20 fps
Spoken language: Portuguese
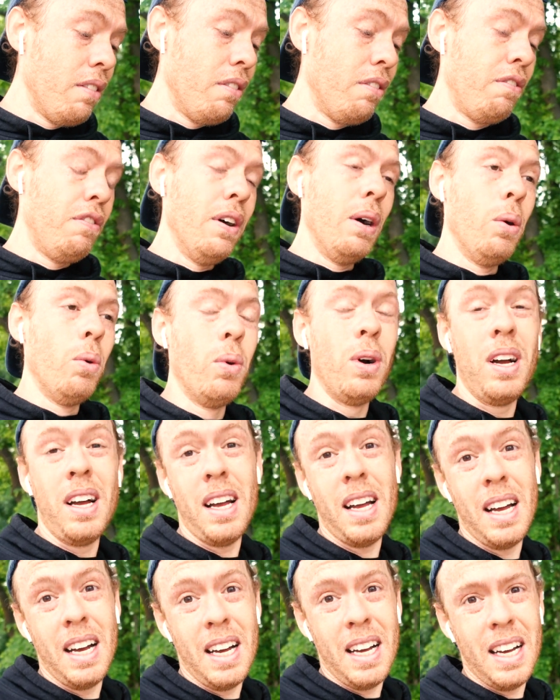vão
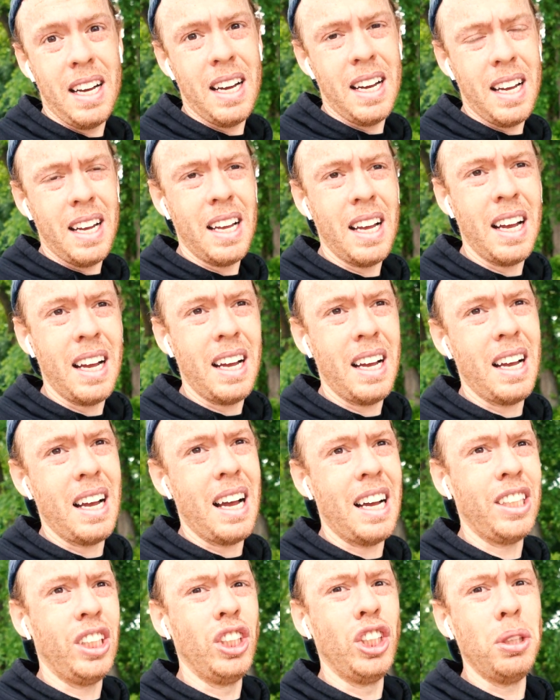uh,
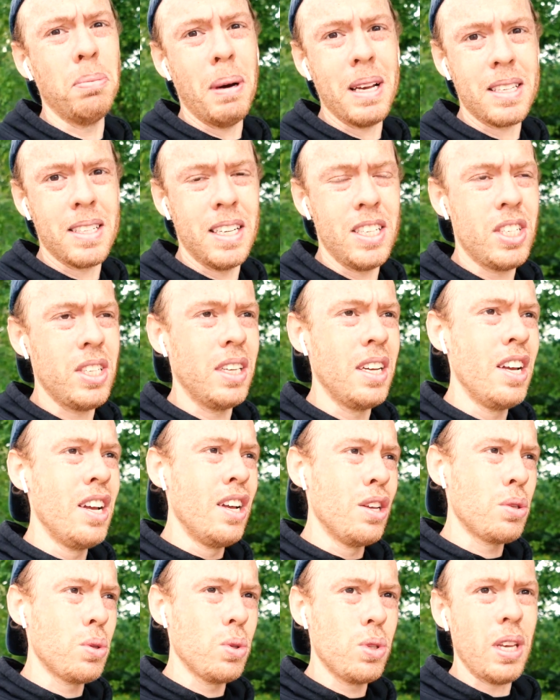atingir bastante
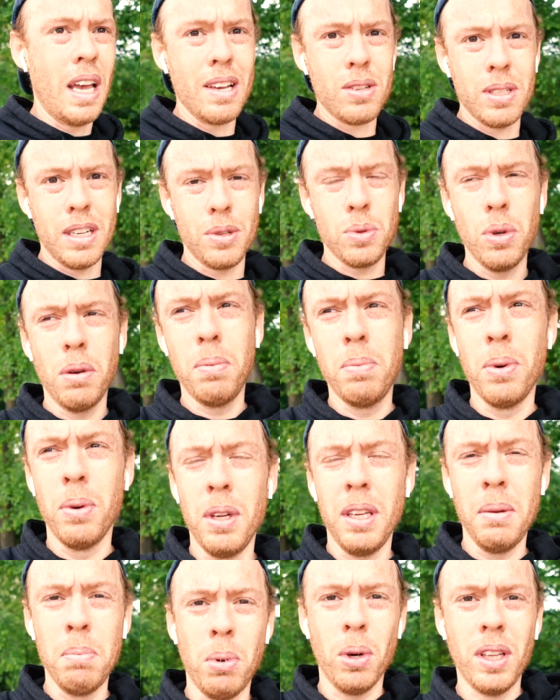sucesso na sua
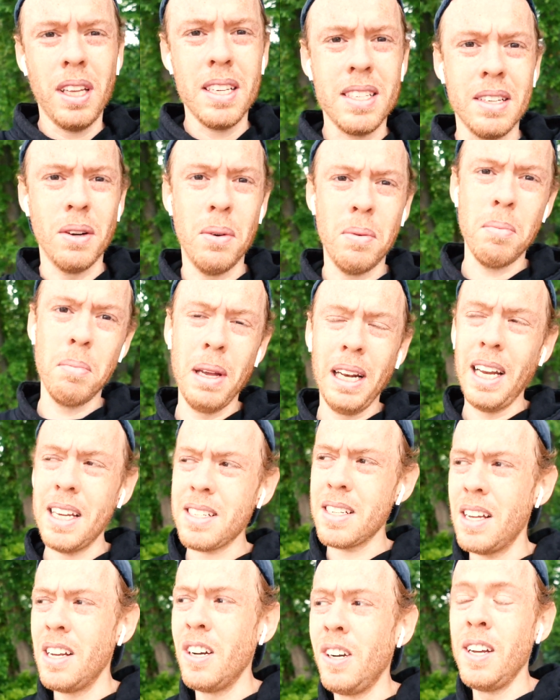importação,
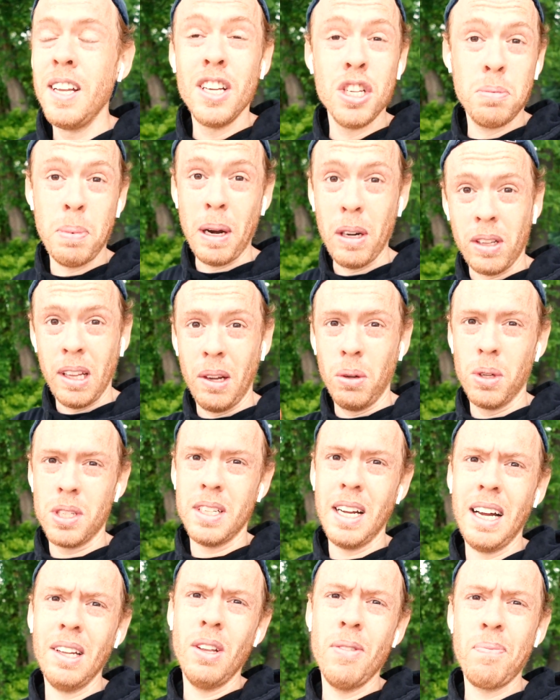beleza? Espero que tenham
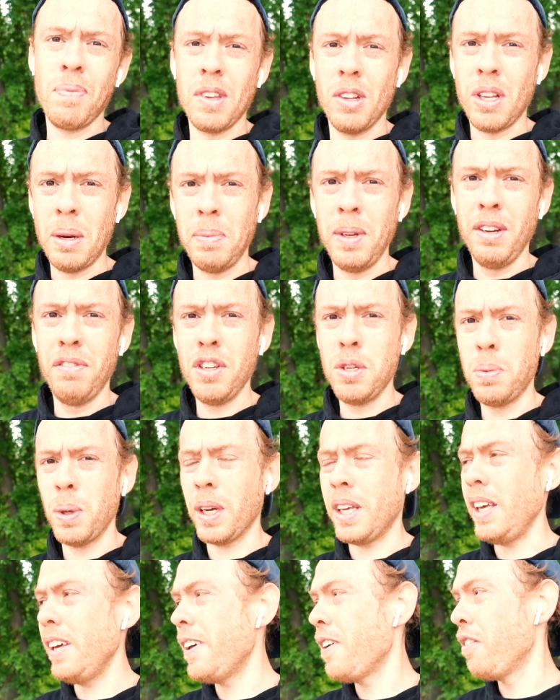gostado, eu termino o vídeo por
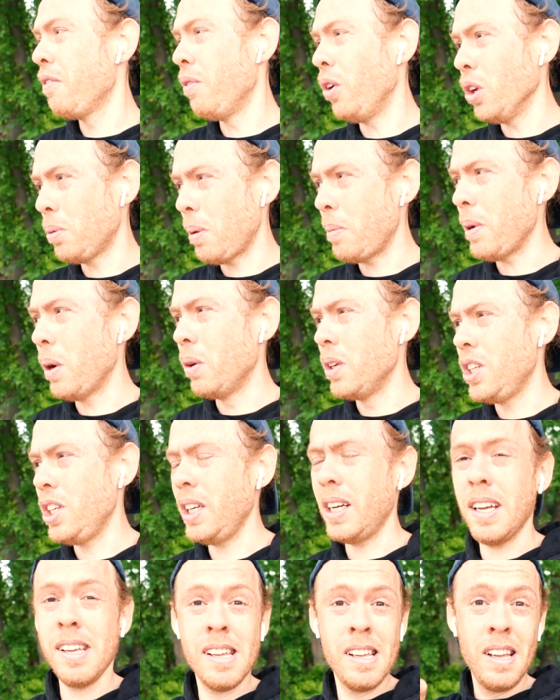aqui, volto para minha
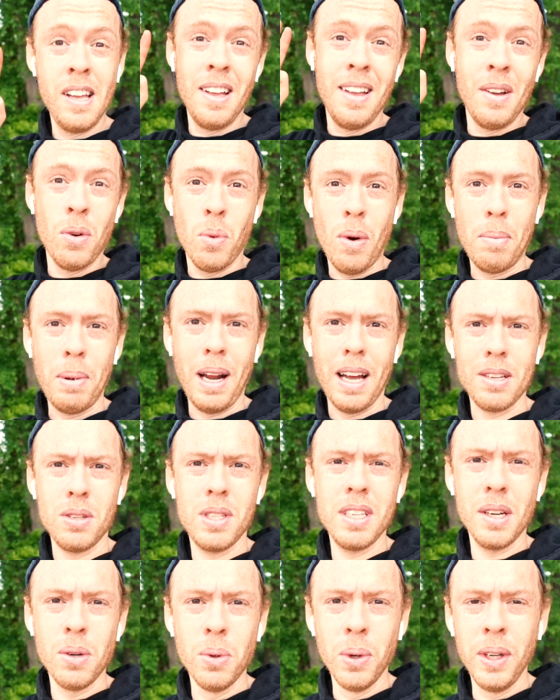rotina, um abraço,
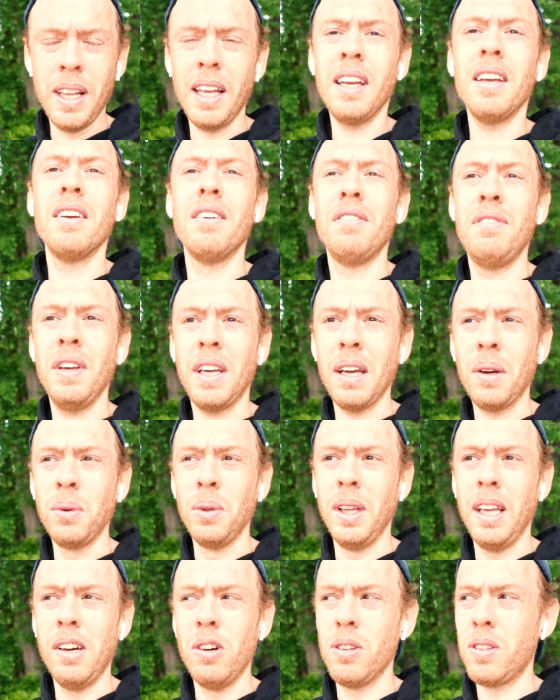se cuidem, fiquem
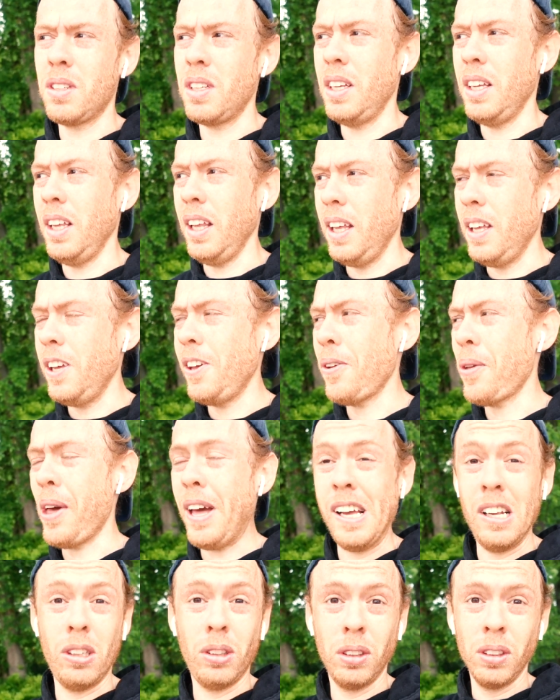com Deus e
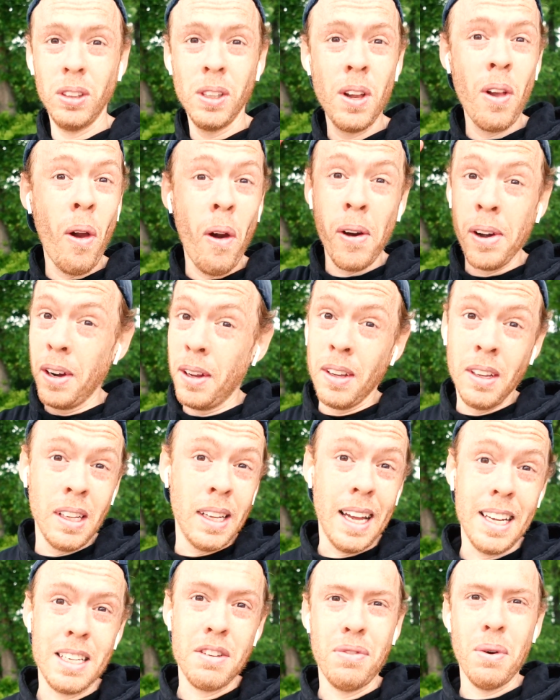é isso.
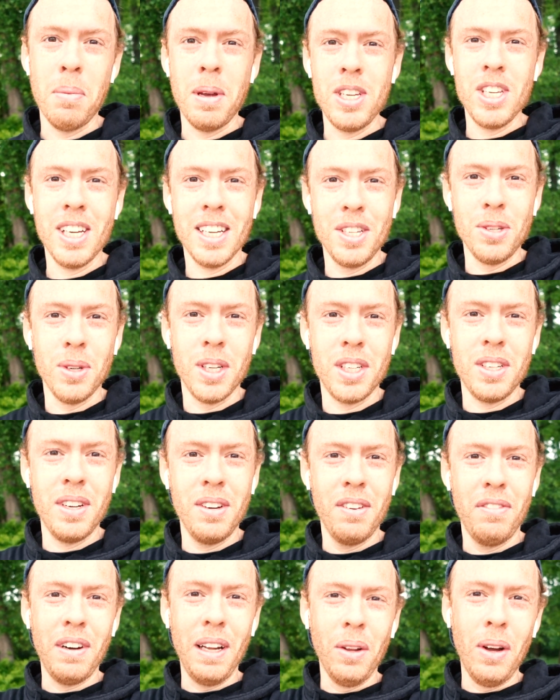Essa foi minha dica de hoje.
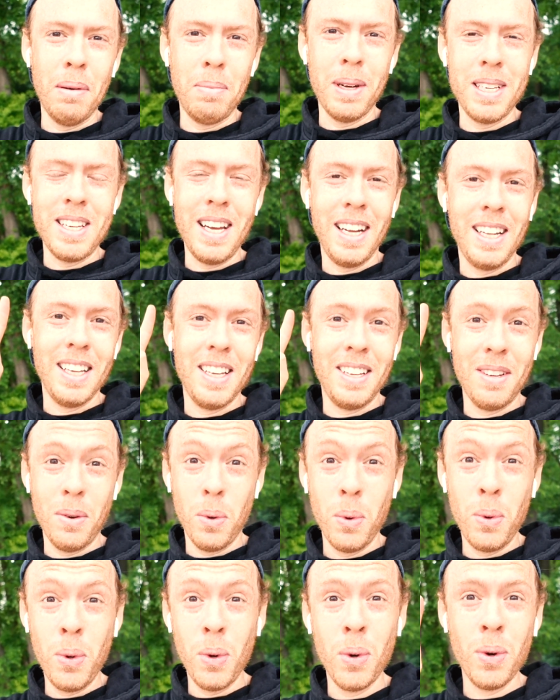Falou, rapaziada.
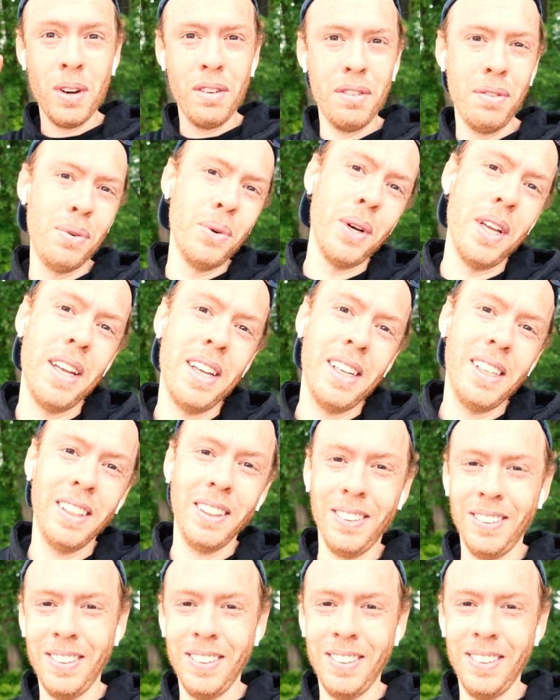Uh, fui.